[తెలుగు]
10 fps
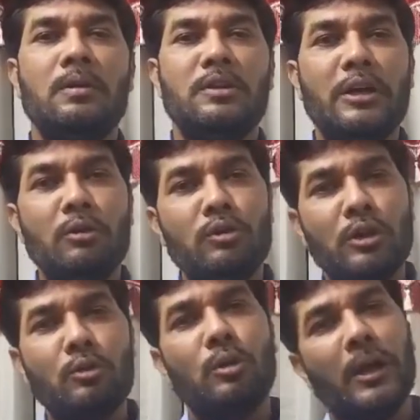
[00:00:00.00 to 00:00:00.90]
చేయడం
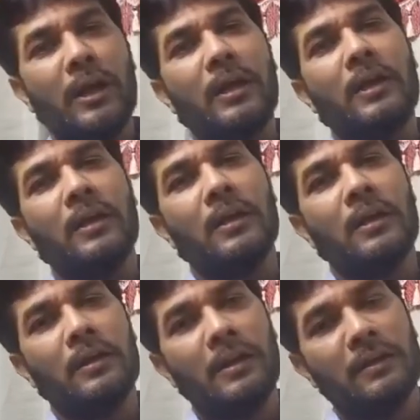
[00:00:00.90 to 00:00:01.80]
చేయడంతోనే
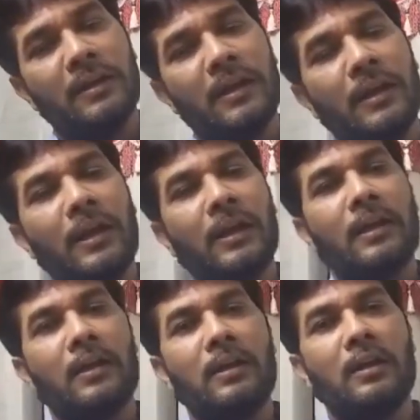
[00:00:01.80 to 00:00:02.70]
నేను ఎత్తిన వెంటనే
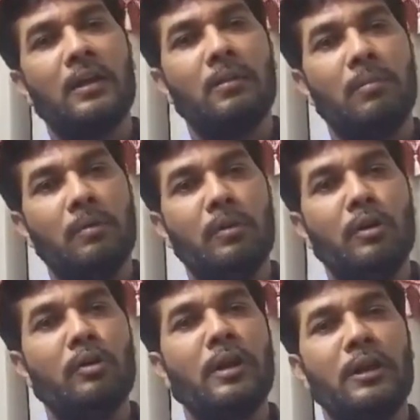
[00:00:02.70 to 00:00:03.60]
మీ
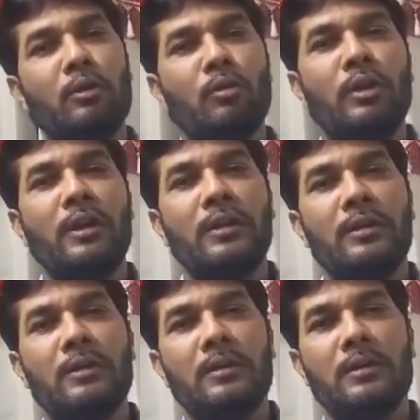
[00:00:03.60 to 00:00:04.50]
వీడియో నా దగ్గర ఉంది
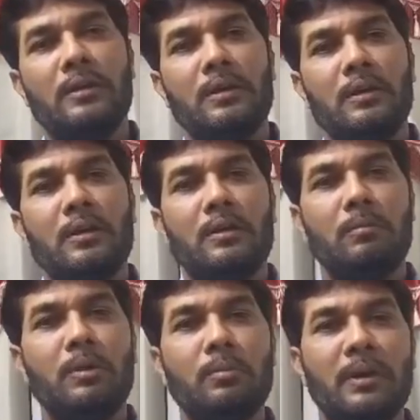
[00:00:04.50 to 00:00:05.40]

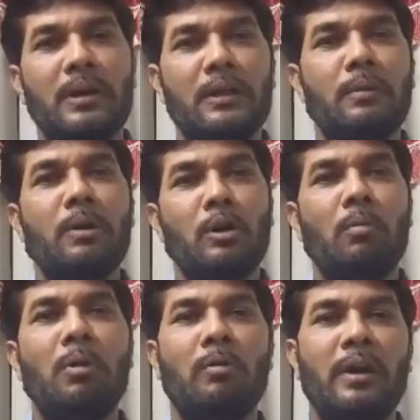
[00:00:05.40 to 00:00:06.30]
మీరు మర్యాదగా మాకు
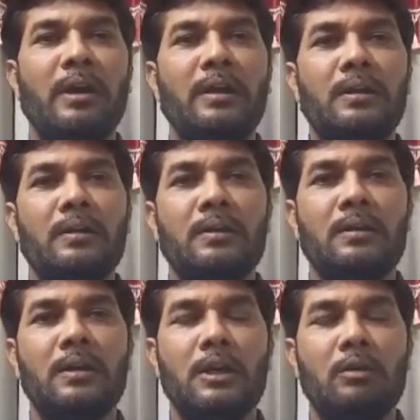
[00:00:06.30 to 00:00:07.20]
డబ్బులు ఇవ్వండి
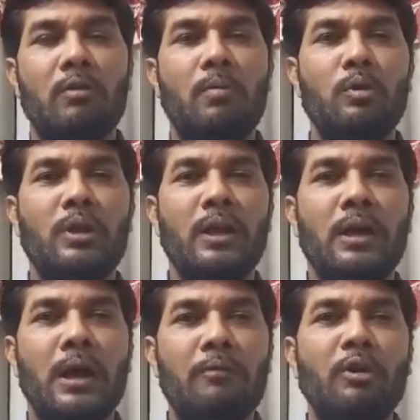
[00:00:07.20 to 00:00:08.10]
ఇవ్వకపోతే
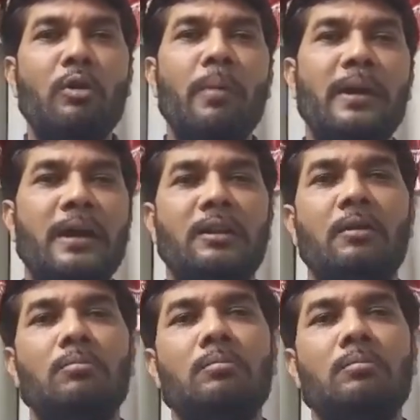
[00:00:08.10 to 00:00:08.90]
ఆ వీడియో బయట పెడతాం